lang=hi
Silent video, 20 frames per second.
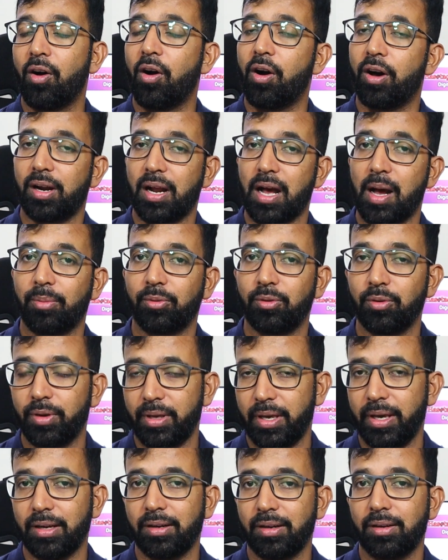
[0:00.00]
और
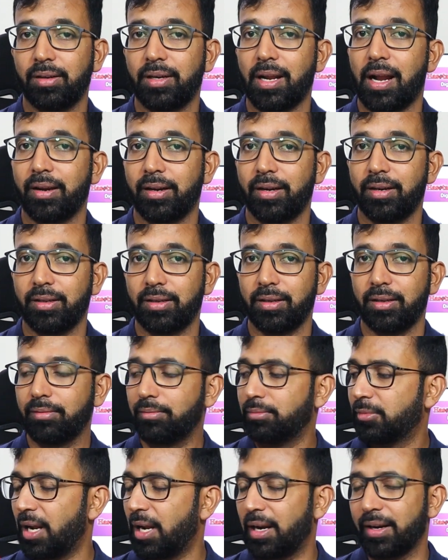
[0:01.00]
आपको एक टारगेट
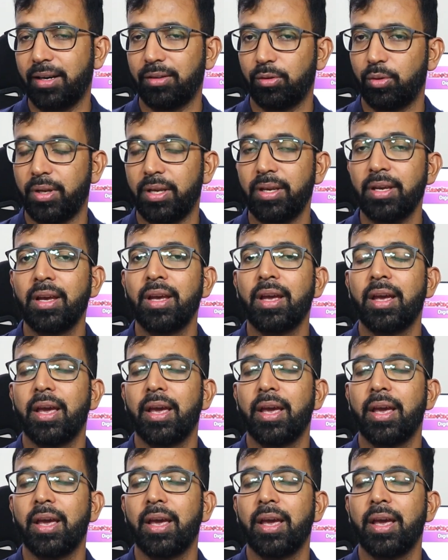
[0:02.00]
टारगेट तो नहीं